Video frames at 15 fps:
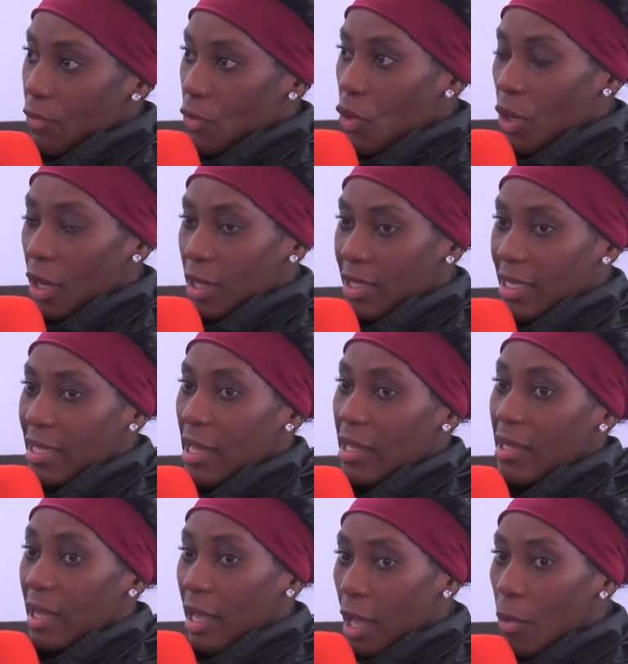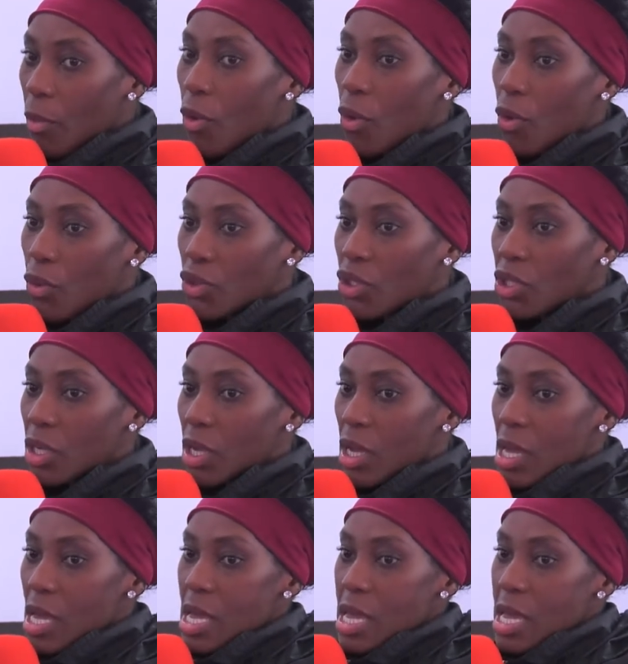Donc c'est un très bon coach
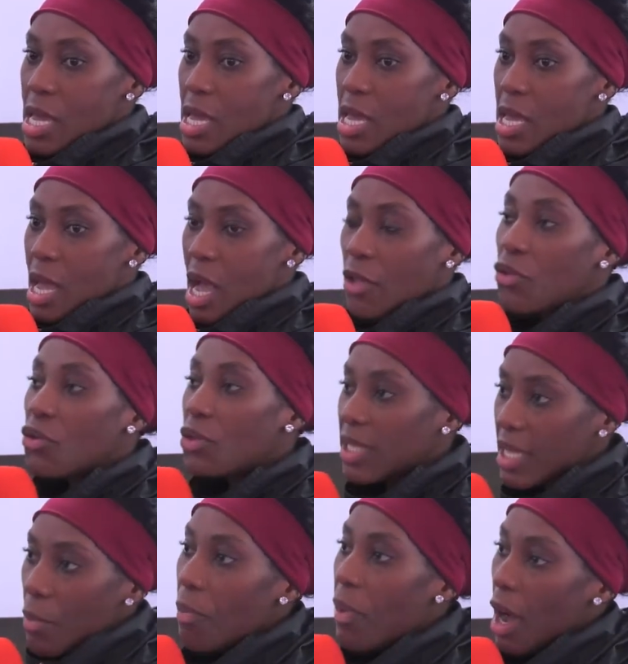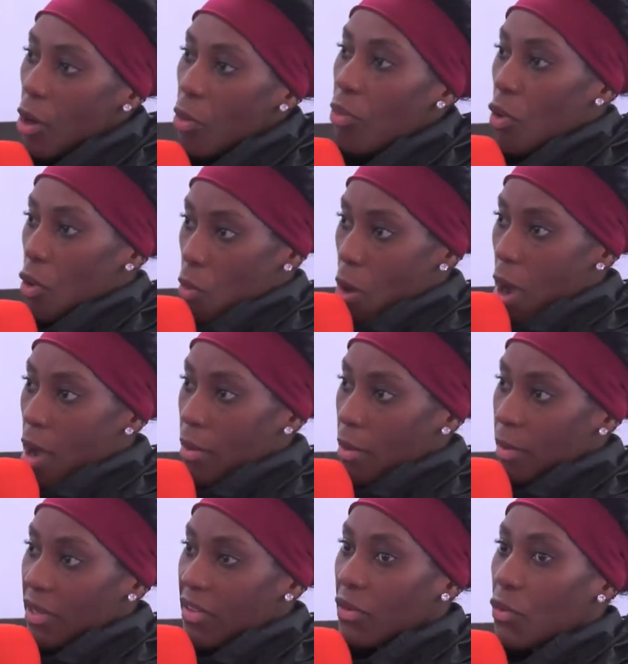et un deuxième parent pour moi
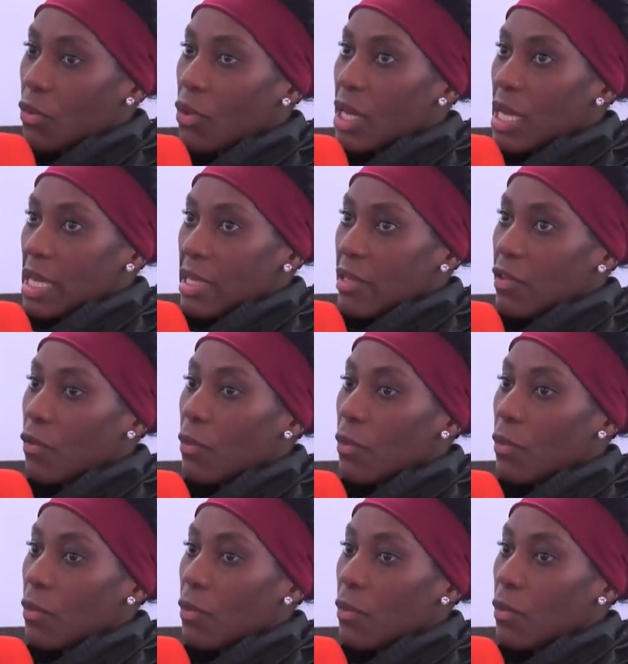mm. parce que il